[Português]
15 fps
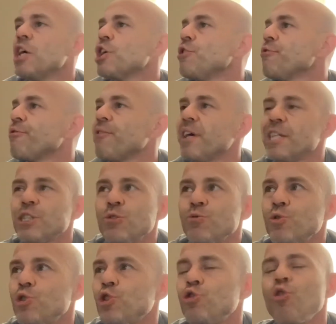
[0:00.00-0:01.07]
que fez
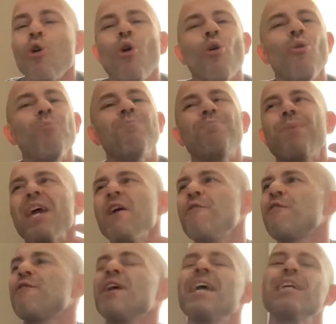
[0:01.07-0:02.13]
um jogo
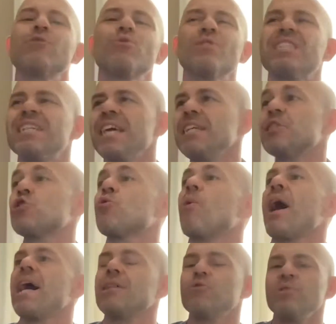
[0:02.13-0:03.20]
perfeito,
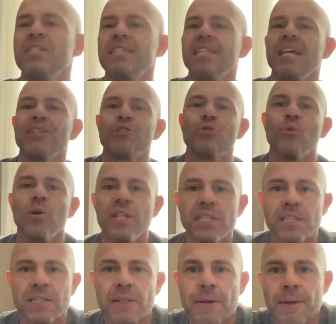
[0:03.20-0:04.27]
6-4 e
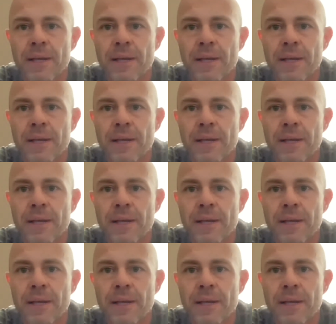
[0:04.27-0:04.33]
6-2.